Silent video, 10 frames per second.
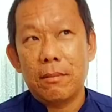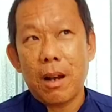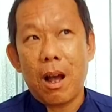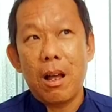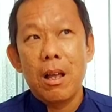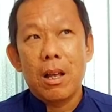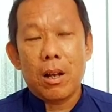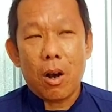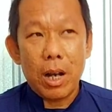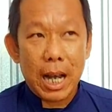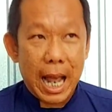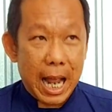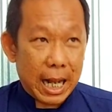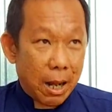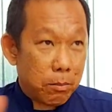đó gọi
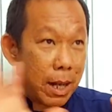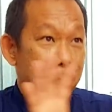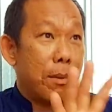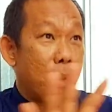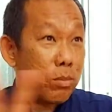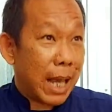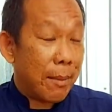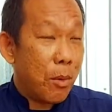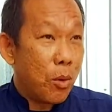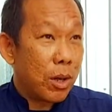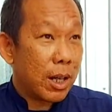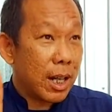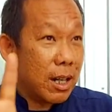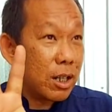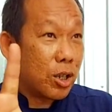là không nắm mà cũng chẳng buông cái
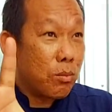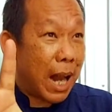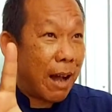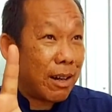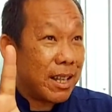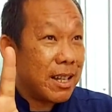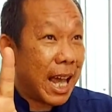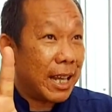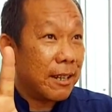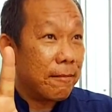đường trung đạo là như vậy